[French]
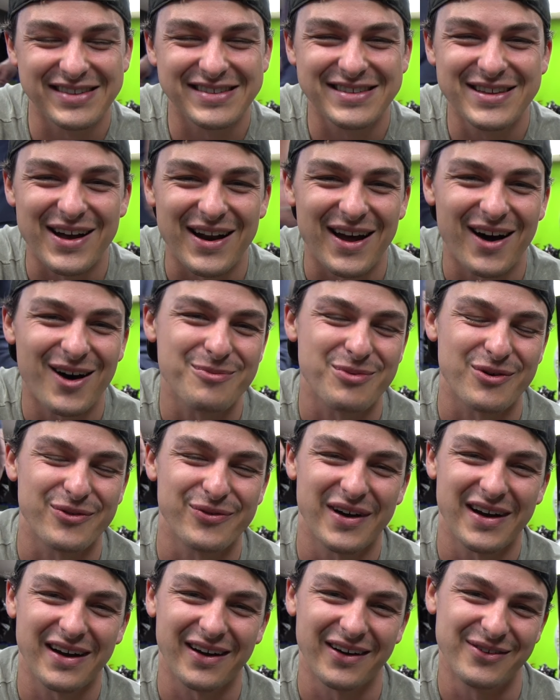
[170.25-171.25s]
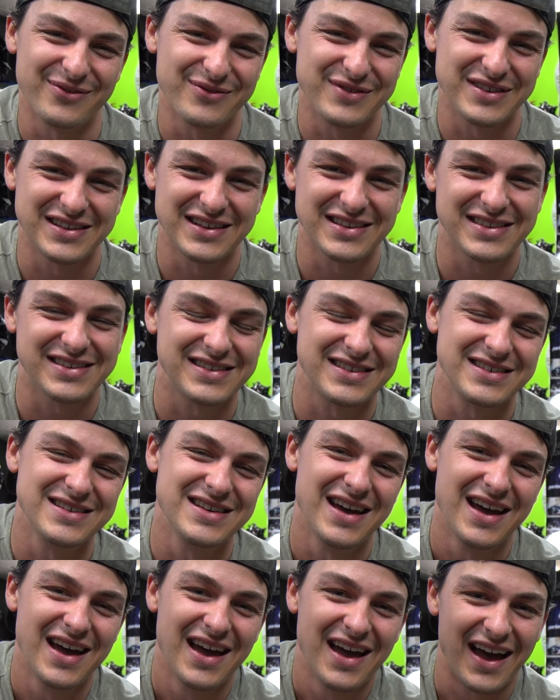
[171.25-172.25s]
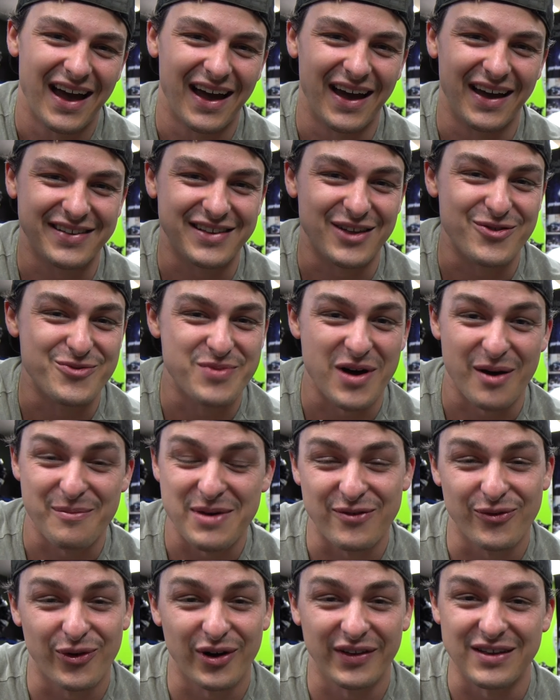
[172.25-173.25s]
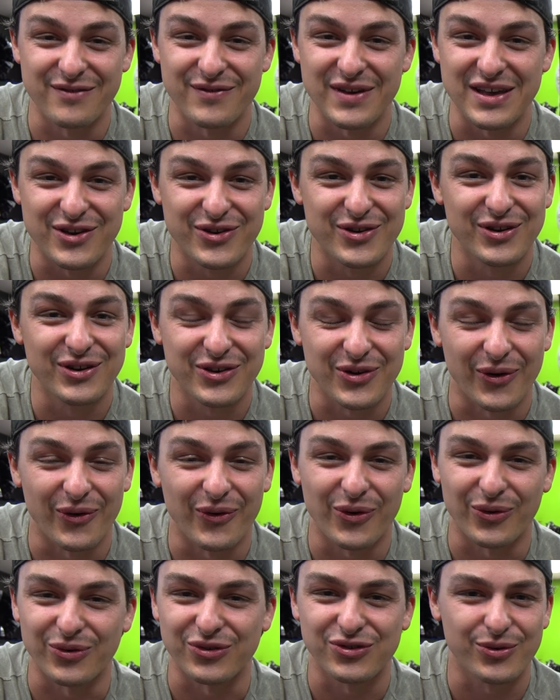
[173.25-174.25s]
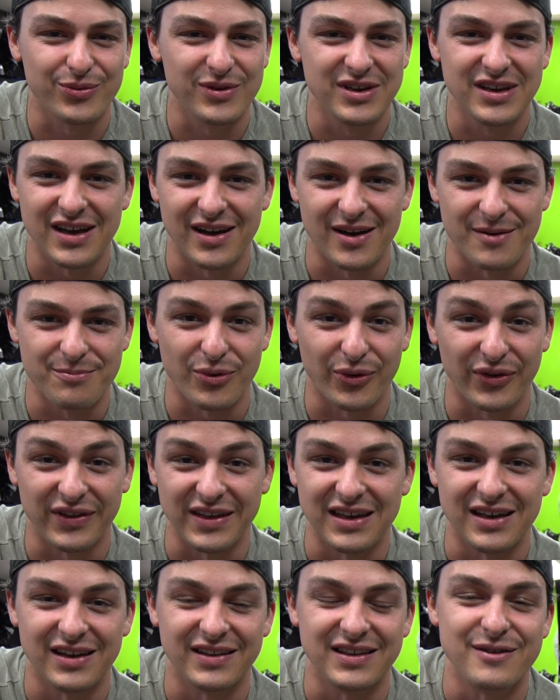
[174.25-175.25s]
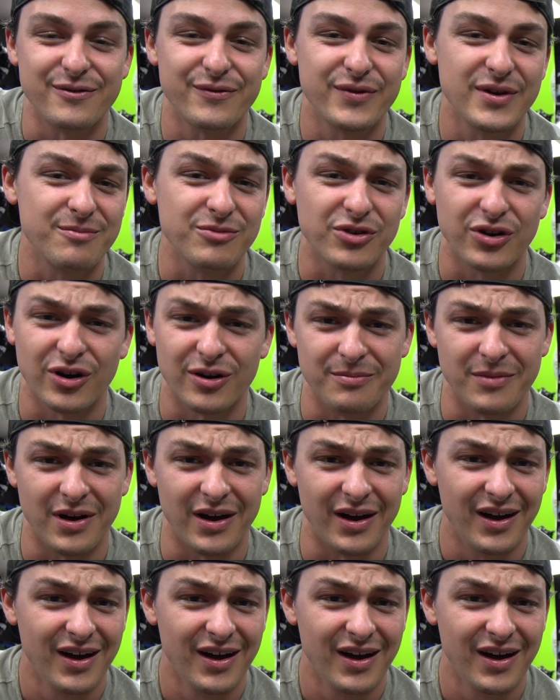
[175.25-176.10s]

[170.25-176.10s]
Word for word: 10 pour faire une visite euh, ça nous permet de voir des véhicules qui ont construit euh, pour euh, des, films comme